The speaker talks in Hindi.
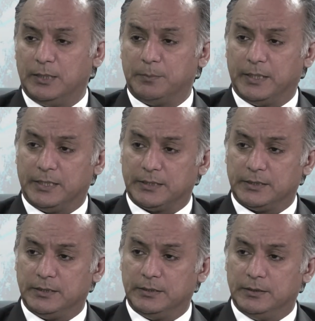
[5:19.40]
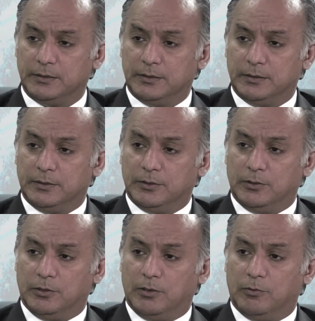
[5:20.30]
लिए अप्लाई करते हैं
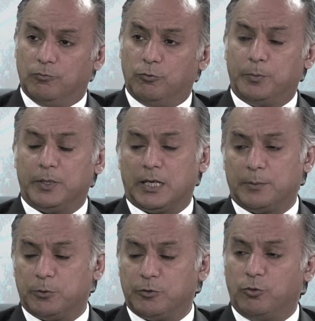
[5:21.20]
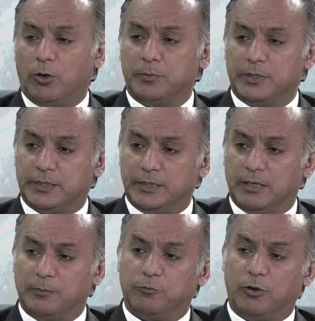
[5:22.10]
वो फिर आपको एक फॉर्म देते हैं
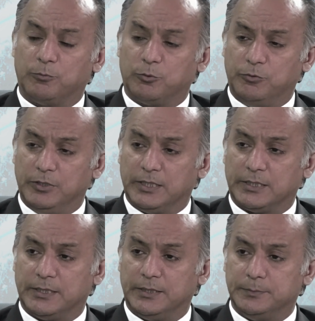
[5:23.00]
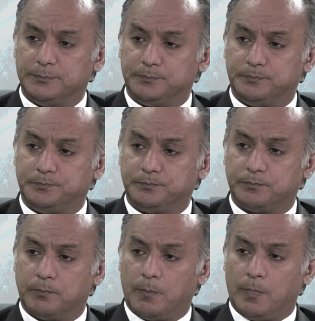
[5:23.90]
आप फॉर्म को फिल करते हैं
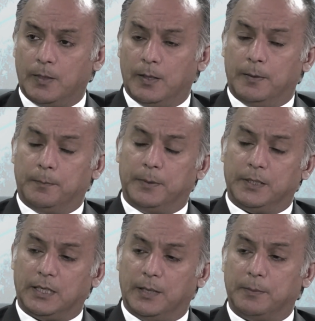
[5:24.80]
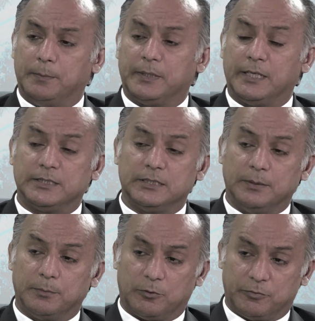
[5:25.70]
फिर आप अपने केसेस
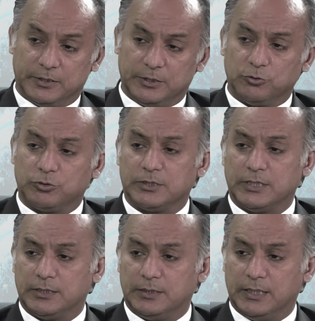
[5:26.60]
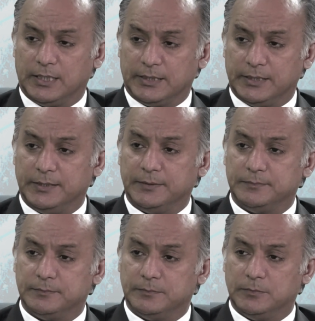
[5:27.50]
नंबर ऑफ़ केसेस उसके साथ लगाते हैं
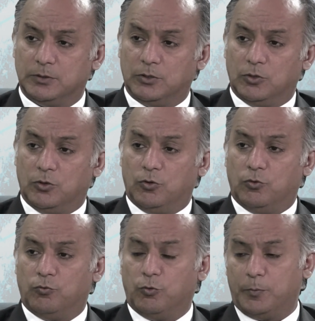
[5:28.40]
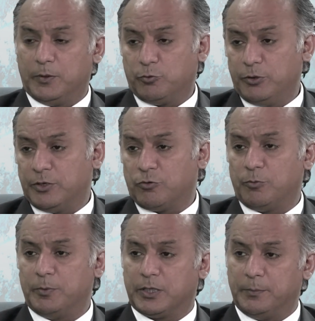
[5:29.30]
वो फिर वही
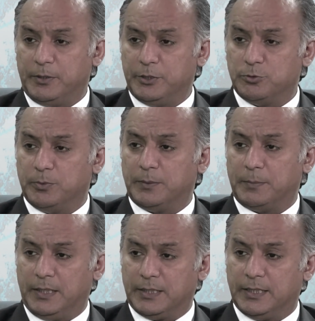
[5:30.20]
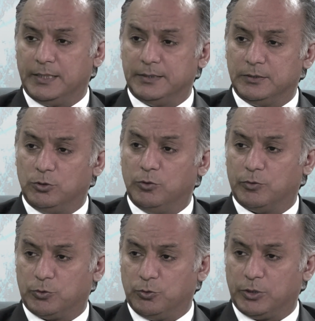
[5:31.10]
इनरोलमेंट कमेटी जो मैंने पहले कहा है
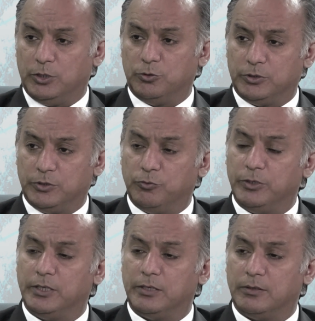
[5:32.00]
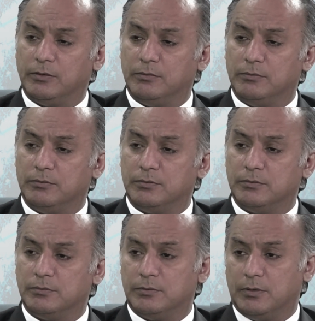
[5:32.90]
लोअर कोर्ट के लिए होती है वही
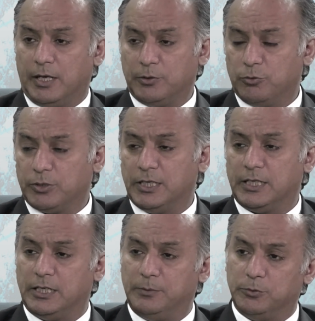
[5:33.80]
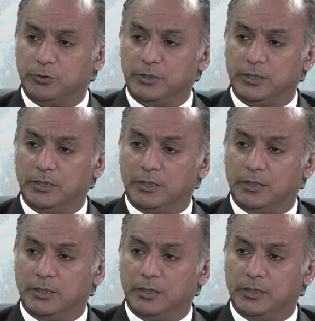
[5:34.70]
हाई कोर्ट के लिए क्लिप होती है